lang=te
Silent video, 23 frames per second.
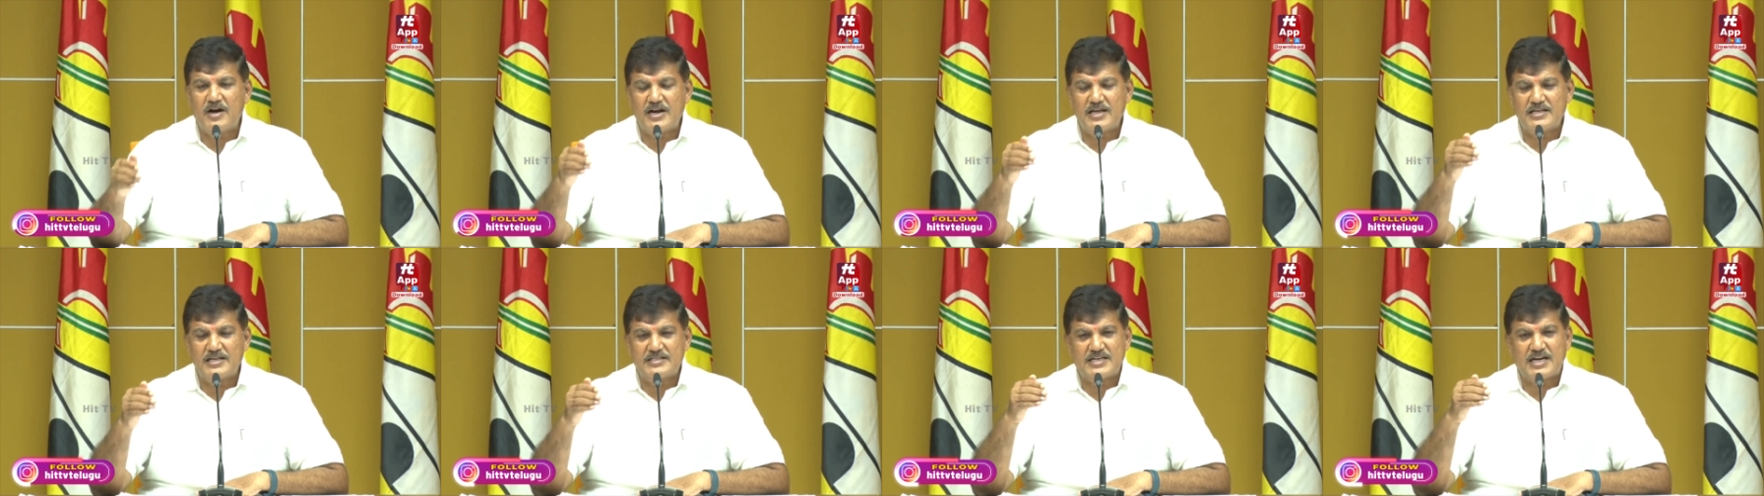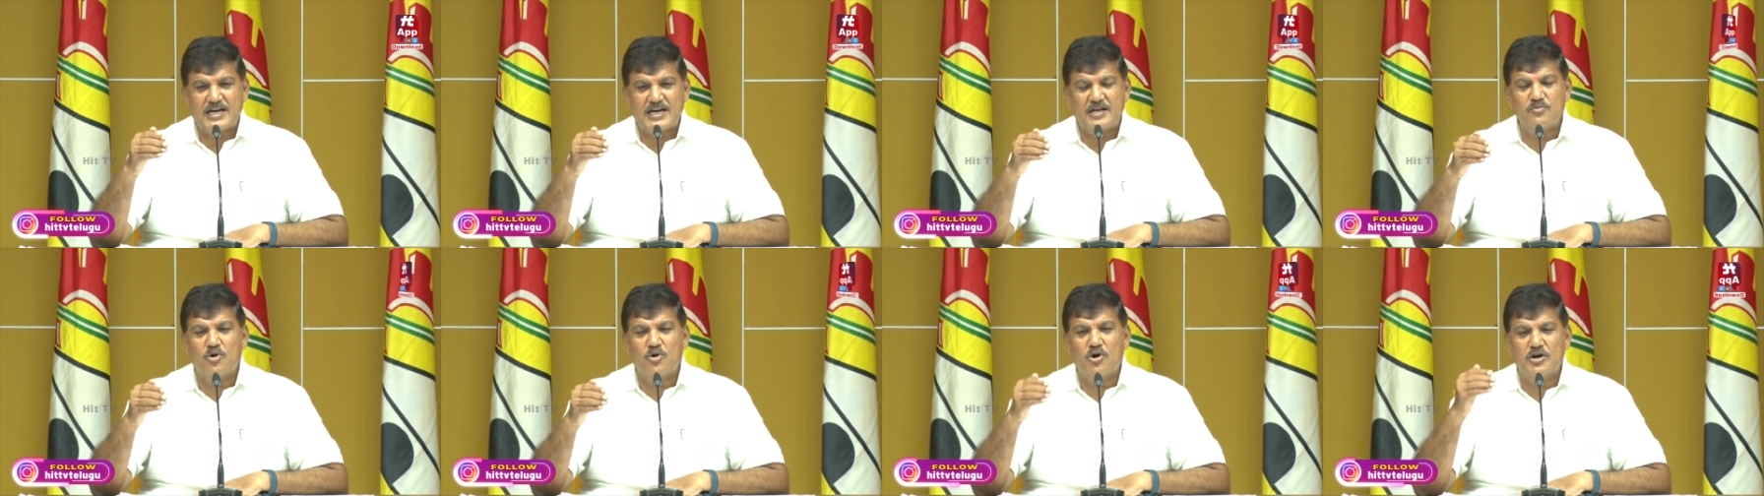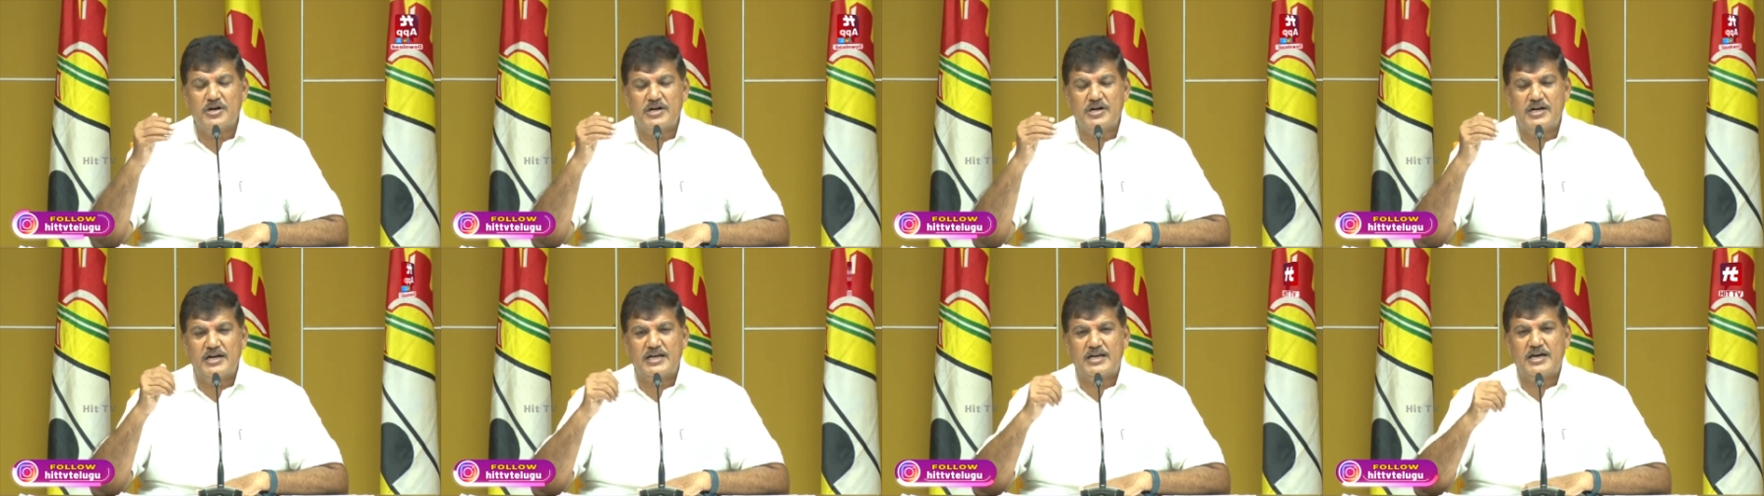ఇవాళ
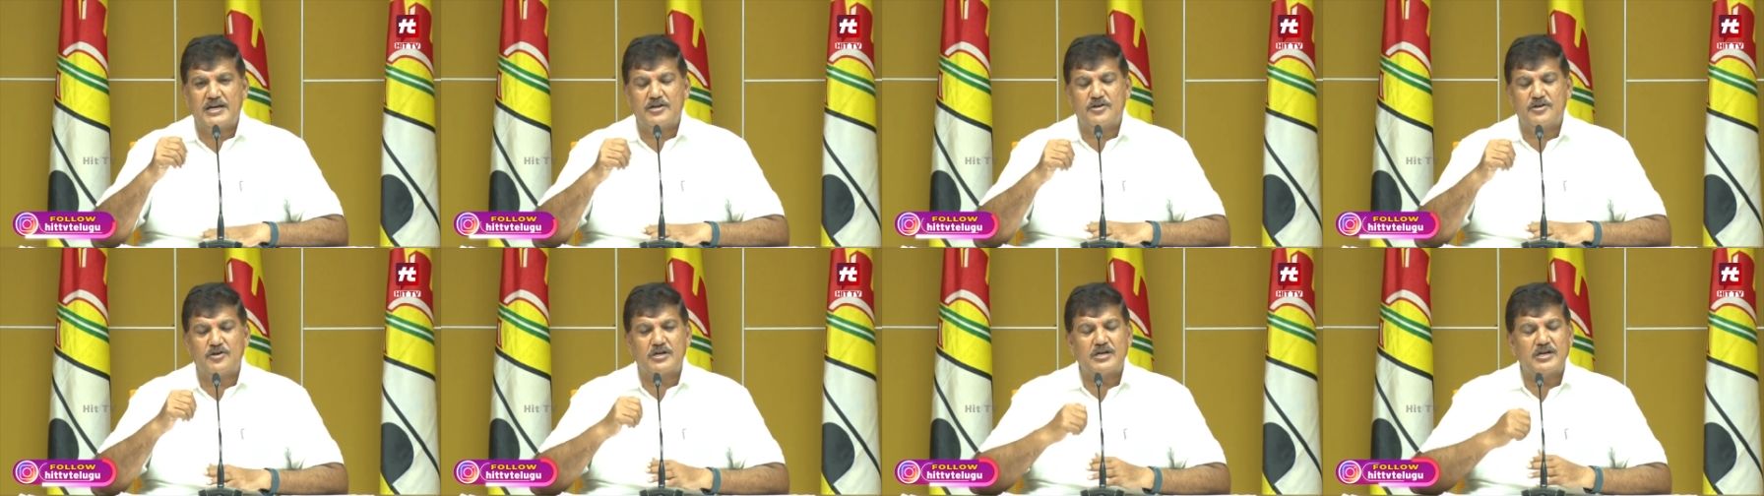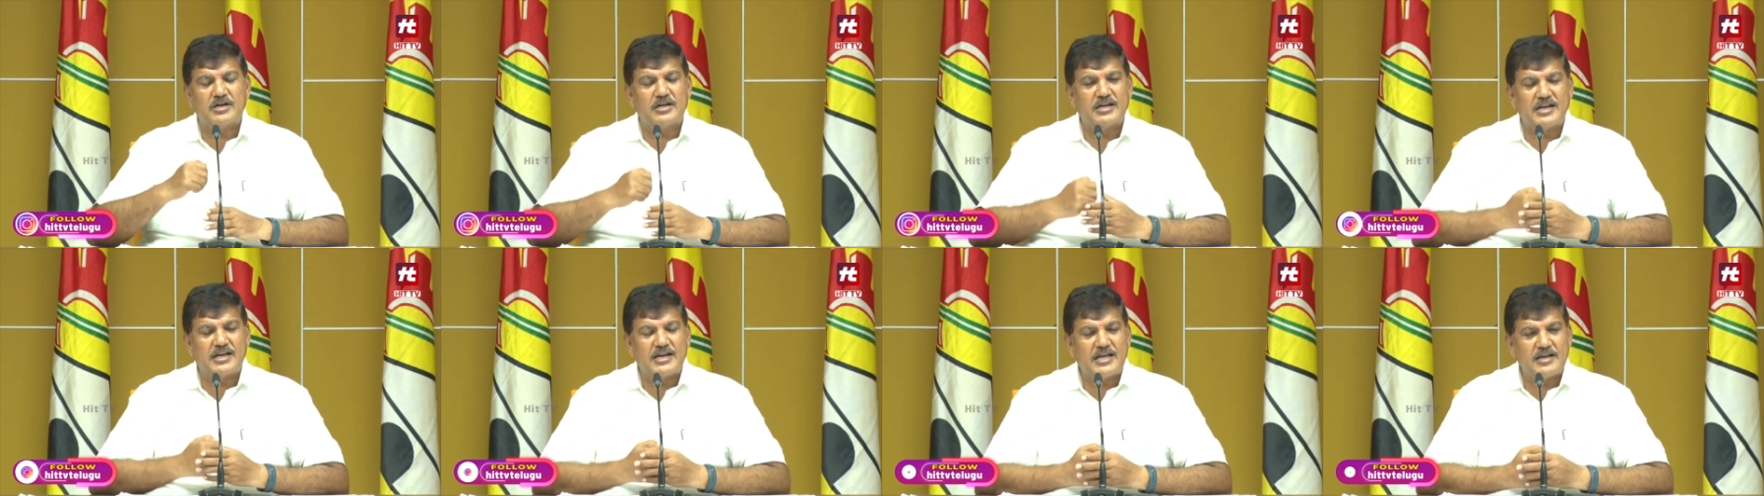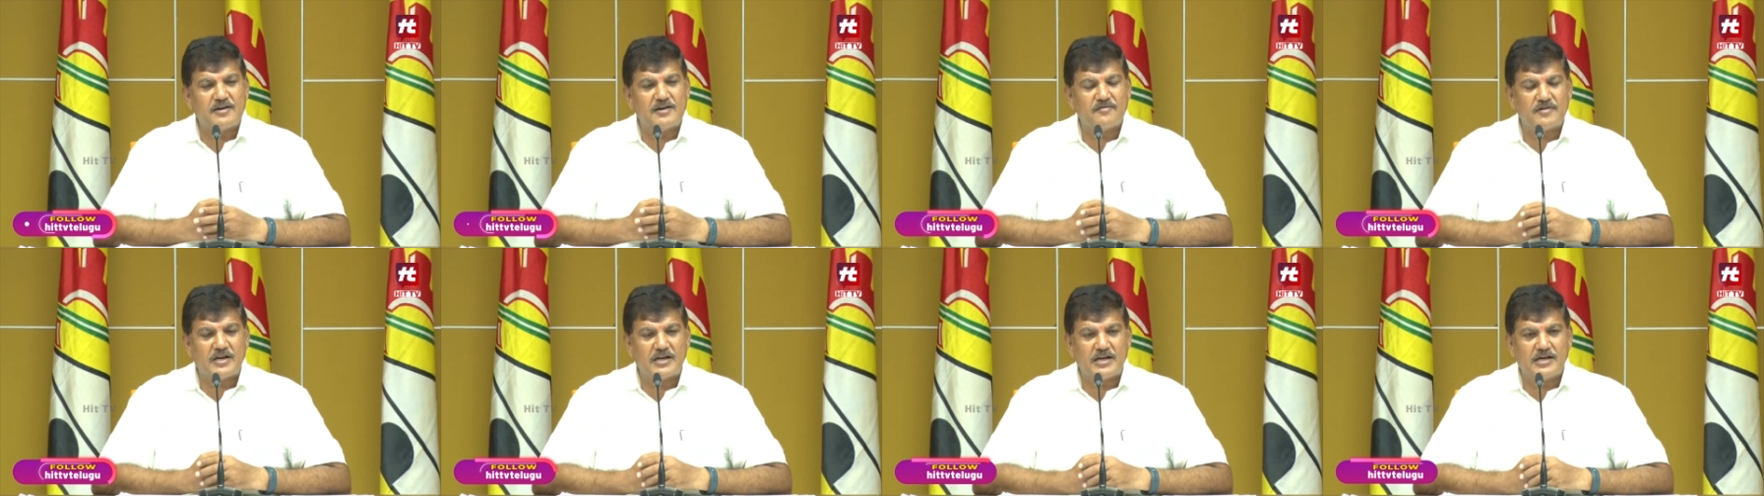జగన్మోహన్ రెడ్డి గారి యొక్క
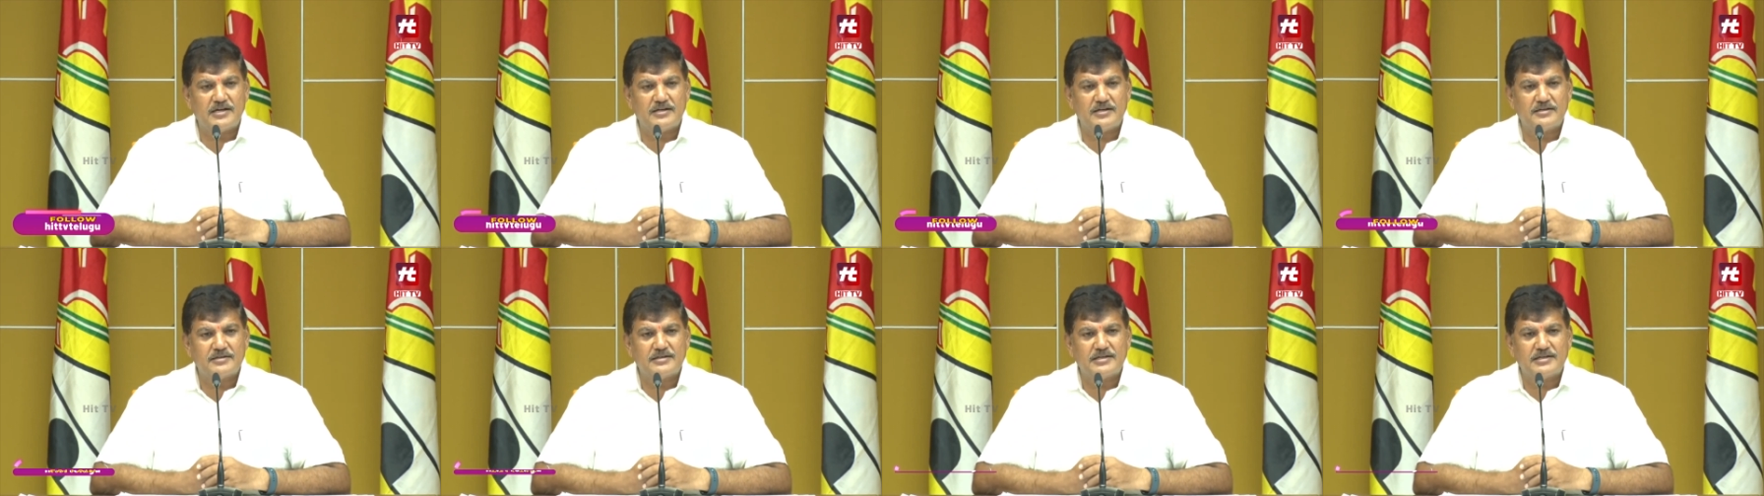నిర్ణయం వల్ల